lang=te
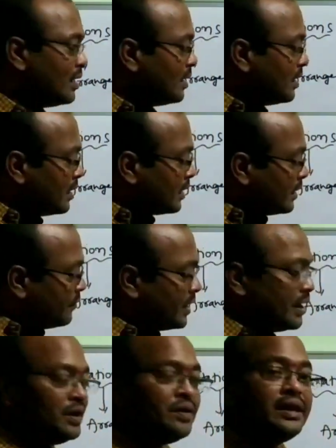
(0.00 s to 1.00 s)
ఇవి రెండు
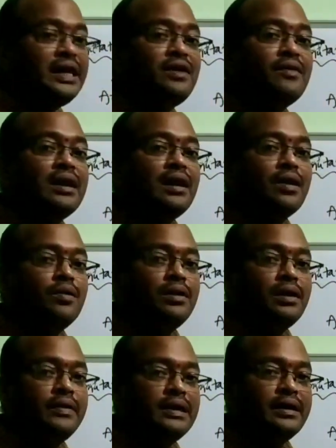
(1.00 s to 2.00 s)
ఈక్వల్ కాకుండా
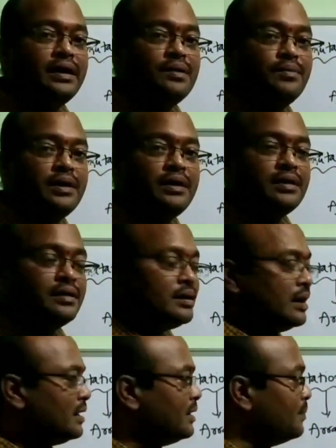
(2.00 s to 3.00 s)
వెళ్తాయి అన్నమాట అంటే
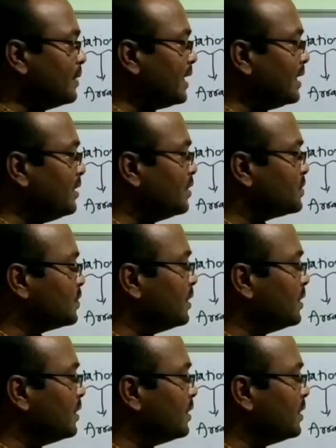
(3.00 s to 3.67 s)
దీన్ని బట్టి ఏం తెలుస్తుంది